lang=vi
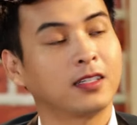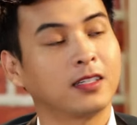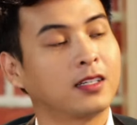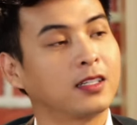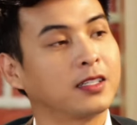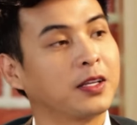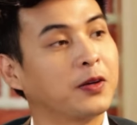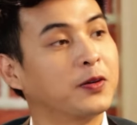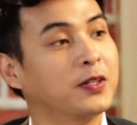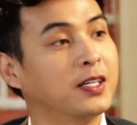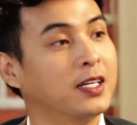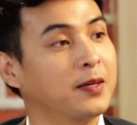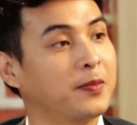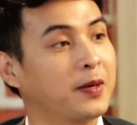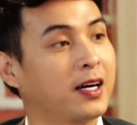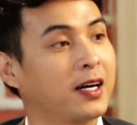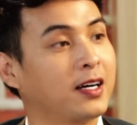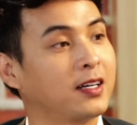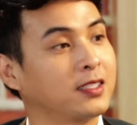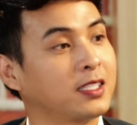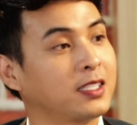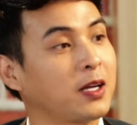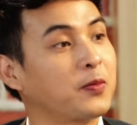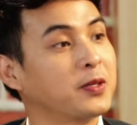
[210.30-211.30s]
ờ, nhiều người
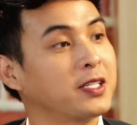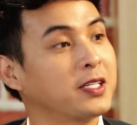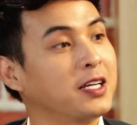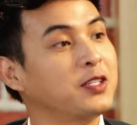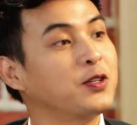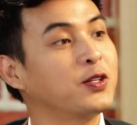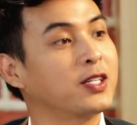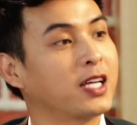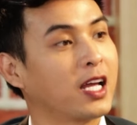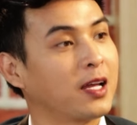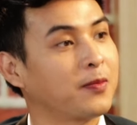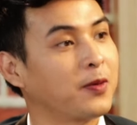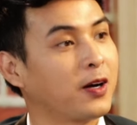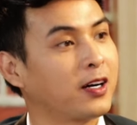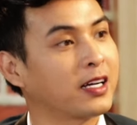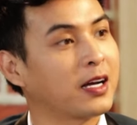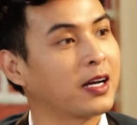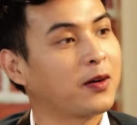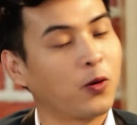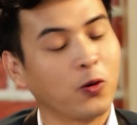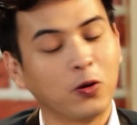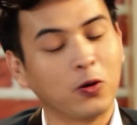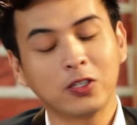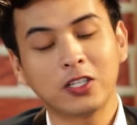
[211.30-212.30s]
mà trong cái giới chuyên nghiệp họ
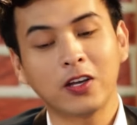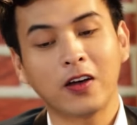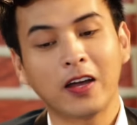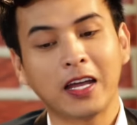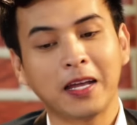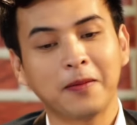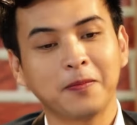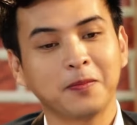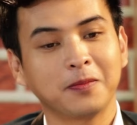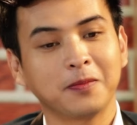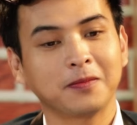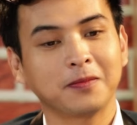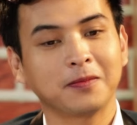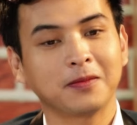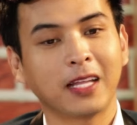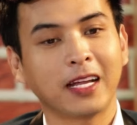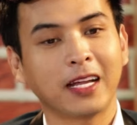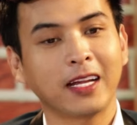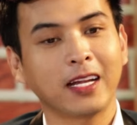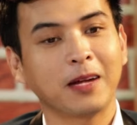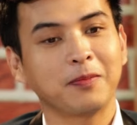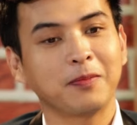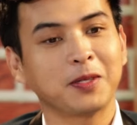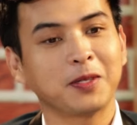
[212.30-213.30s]
kêu ủa sao em
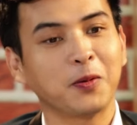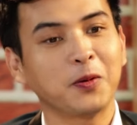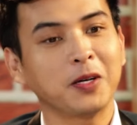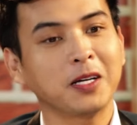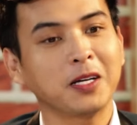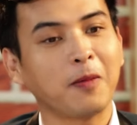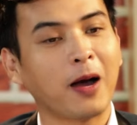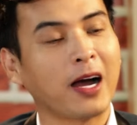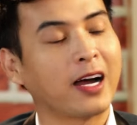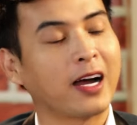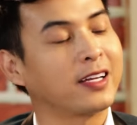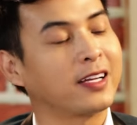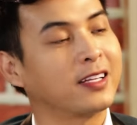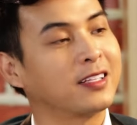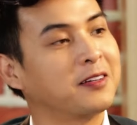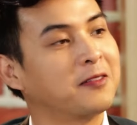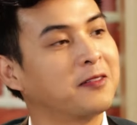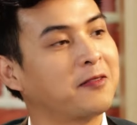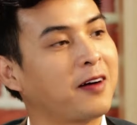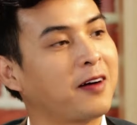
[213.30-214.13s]
thấy em trúng cái bài như